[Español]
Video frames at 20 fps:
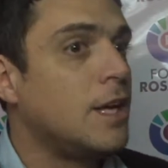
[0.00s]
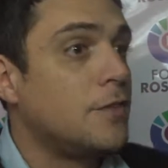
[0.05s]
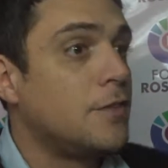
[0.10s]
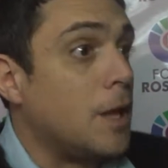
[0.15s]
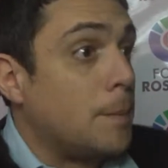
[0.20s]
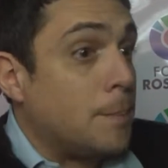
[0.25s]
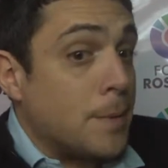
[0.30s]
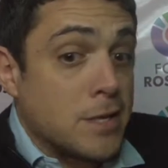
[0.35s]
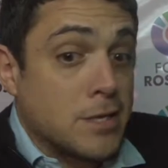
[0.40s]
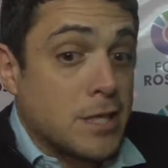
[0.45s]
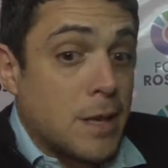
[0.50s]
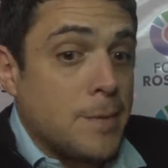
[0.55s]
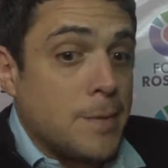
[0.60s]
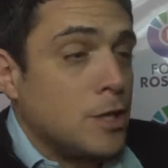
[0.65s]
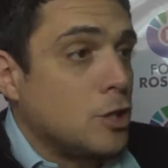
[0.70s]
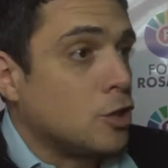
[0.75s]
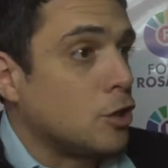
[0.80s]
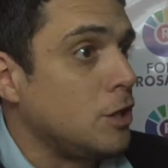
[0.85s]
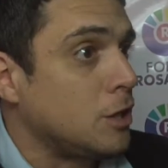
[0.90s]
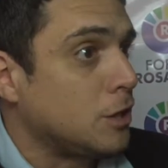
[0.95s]
de
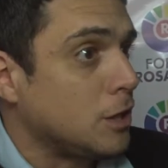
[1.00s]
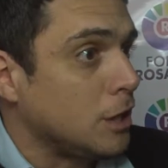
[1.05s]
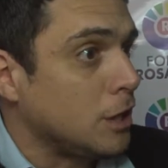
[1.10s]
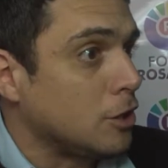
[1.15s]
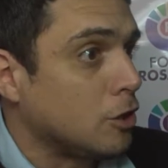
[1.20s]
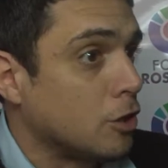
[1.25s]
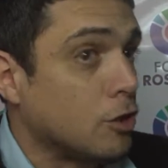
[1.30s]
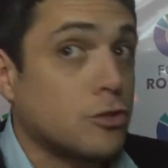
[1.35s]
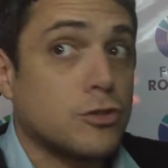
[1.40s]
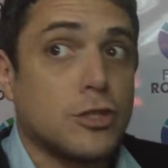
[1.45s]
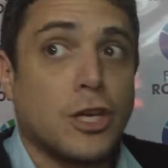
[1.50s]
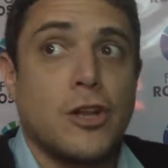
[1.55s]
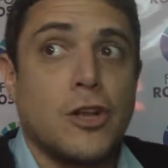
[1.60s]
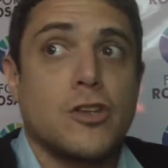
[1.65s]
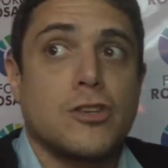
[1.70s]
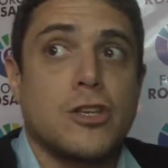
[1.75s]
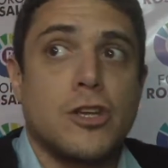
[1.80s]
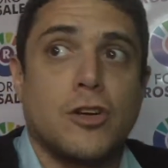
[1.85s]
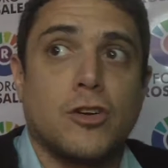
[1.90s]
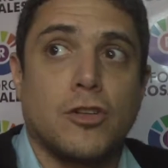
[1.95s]
pensamientos distintos que
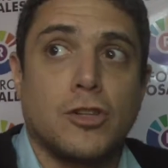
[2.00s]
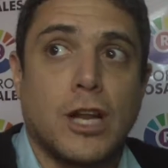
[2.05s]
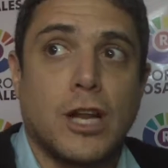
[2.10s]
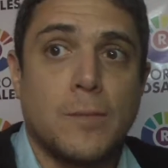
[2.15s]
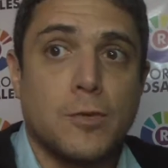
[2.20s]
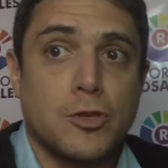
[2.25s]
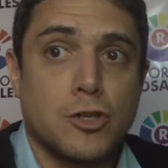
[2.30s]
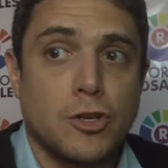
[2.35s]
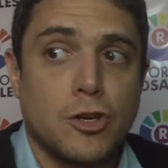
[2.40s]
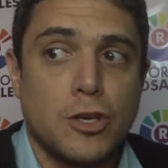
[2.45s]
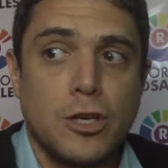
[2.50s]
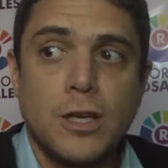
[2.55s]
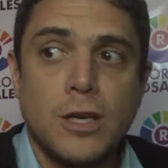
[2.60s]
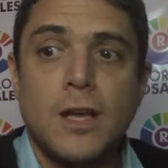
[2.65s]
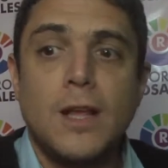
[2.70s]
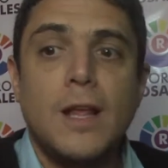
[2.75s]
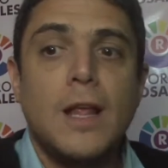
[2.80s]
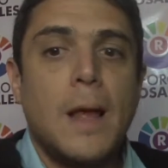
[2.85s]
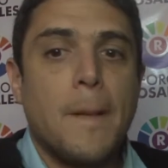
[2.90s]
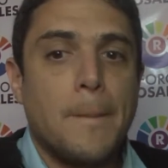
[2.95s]
nos encontramos hoy
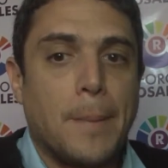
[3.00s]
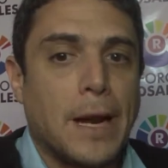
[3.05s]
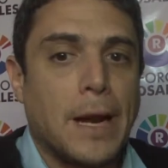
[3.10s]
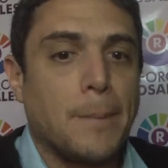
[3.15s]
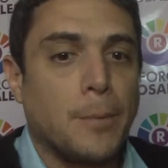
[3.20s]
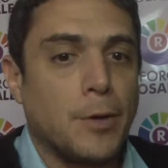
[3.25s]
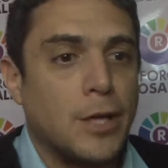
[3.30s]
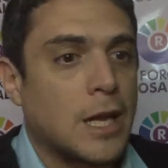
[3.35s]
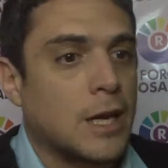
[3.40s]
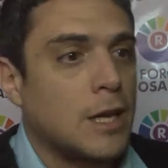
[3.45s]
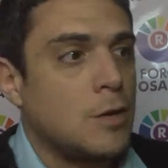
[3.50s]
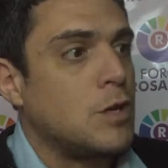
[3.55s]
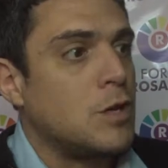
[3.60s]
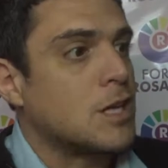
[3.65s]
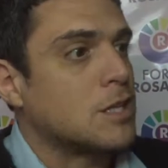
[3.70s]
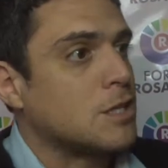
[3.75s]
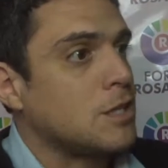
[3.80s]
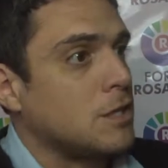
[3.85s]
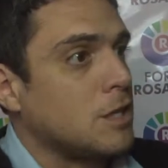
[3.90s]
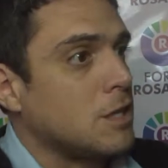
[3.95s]
para poder darle
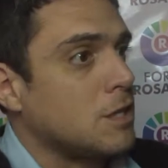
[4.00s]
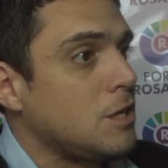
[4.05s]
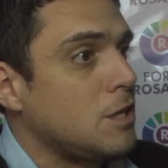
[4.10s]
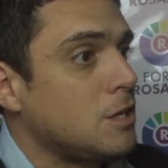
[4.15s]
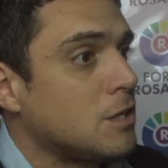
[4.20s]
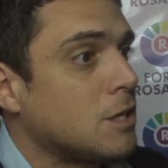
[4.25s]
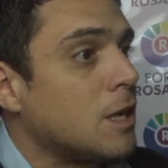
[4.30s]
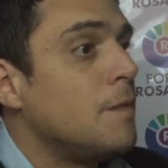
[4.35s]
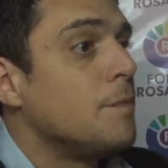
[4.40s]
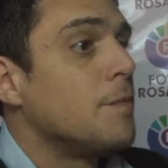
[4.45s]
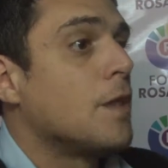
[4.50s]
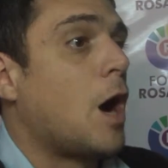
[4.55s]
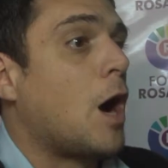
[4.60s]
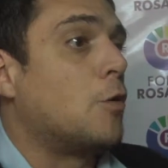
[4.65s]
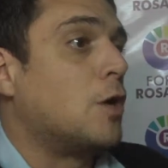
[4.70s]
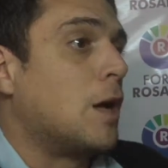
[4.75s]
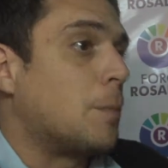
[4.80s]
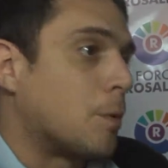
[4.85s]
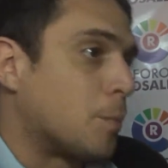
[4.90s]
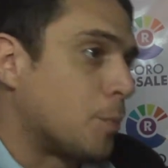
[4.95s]
una síntesis a
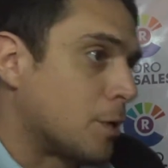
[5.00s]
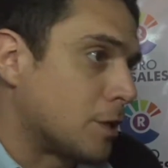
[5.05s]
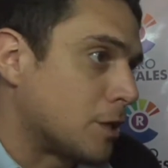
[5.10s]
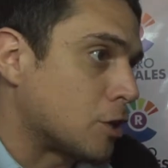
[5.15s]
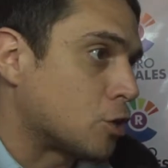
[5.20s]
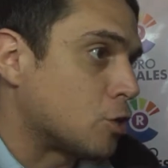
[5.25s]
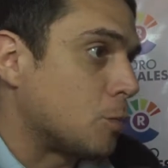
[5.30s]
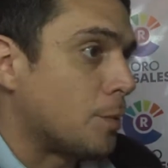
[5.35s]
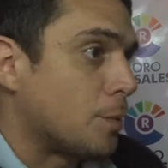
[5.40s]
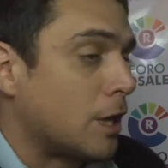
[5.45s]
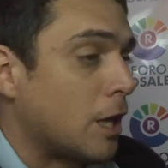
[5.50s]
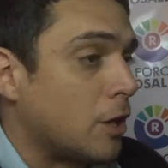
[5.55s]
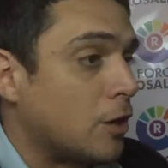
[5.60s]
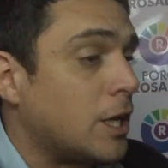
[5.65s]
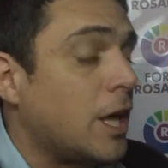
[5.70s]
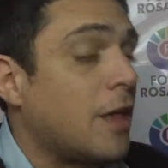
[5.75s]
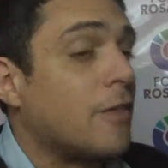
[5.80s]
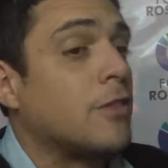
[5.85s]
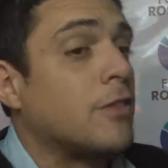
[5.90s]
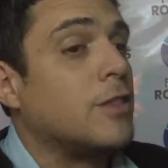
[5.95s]
una propuesta
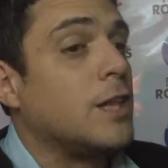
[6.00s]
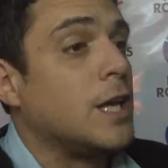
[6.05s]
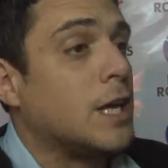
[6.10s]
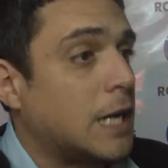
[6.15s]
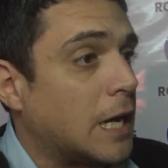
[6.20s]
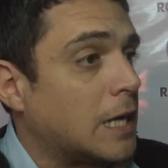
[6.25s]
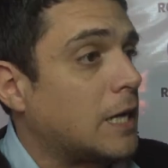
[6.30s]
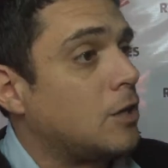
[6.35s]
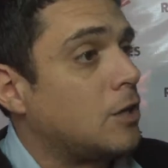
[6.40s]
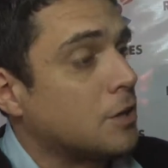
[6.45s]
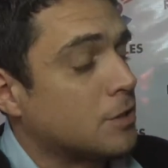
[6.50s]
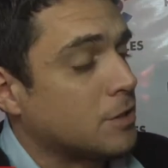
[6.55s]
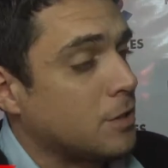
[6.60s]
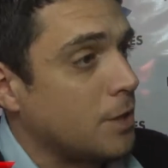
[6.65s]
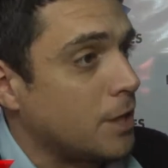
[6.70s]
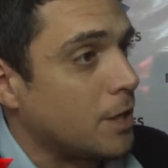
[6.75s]
superadora de cara a lo que se